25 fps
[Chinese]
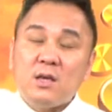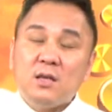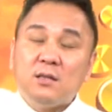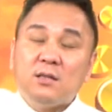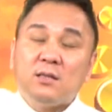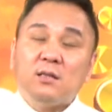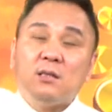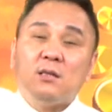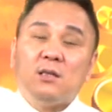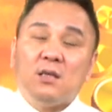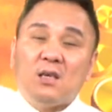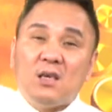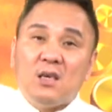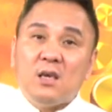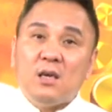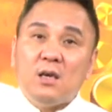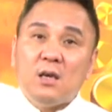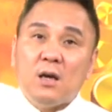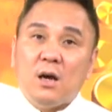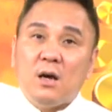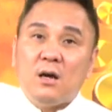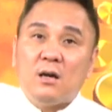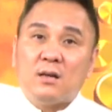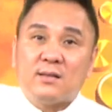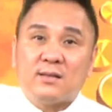因是
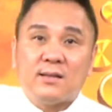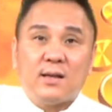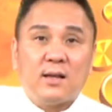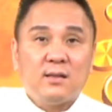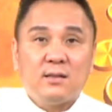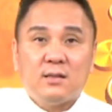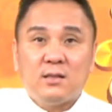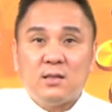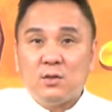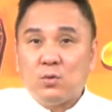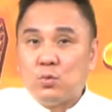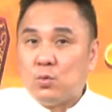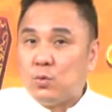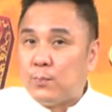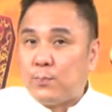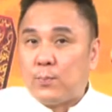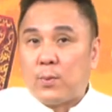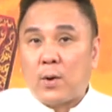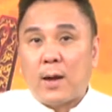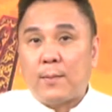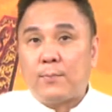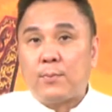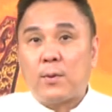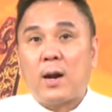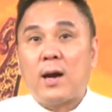一二三四五
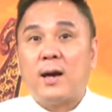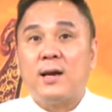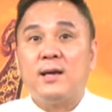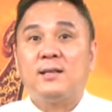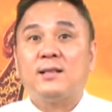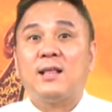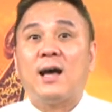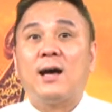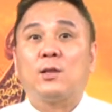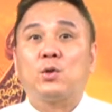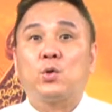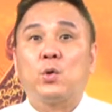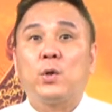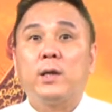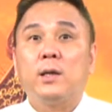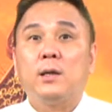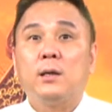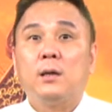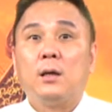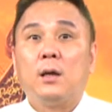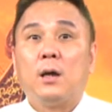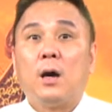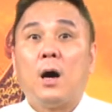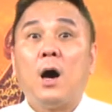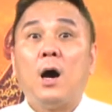布拉布拉一大
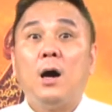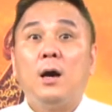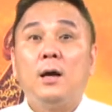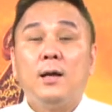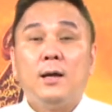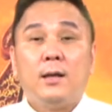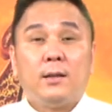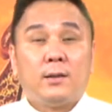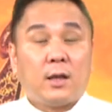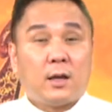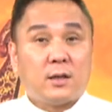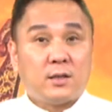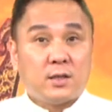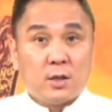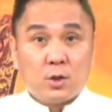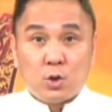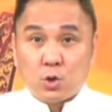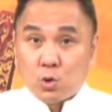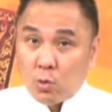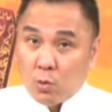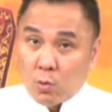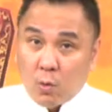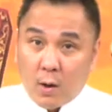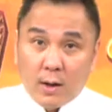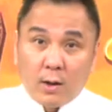堆啊！你要先
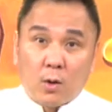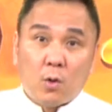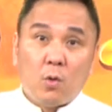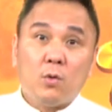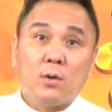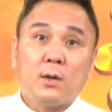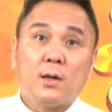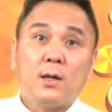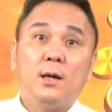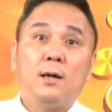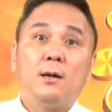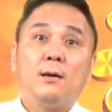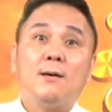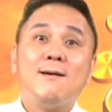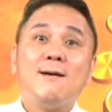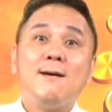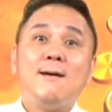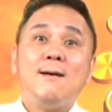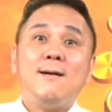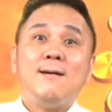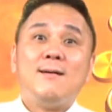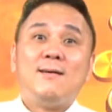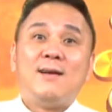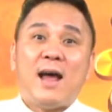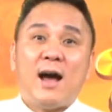做完功课，
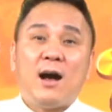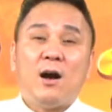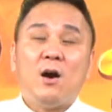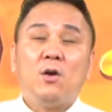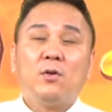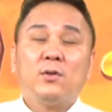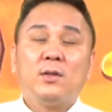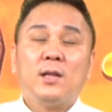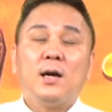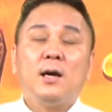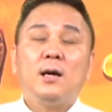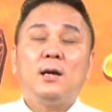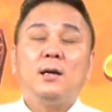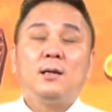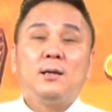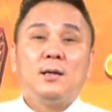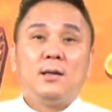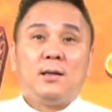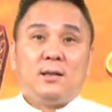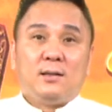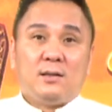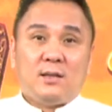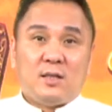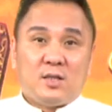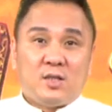然后呢，
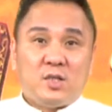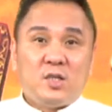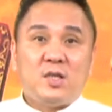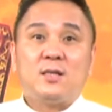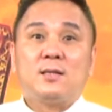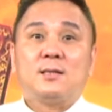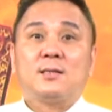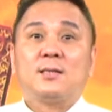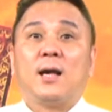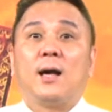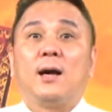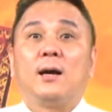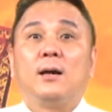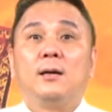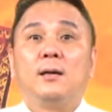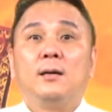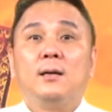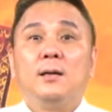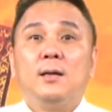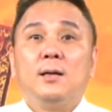你进场。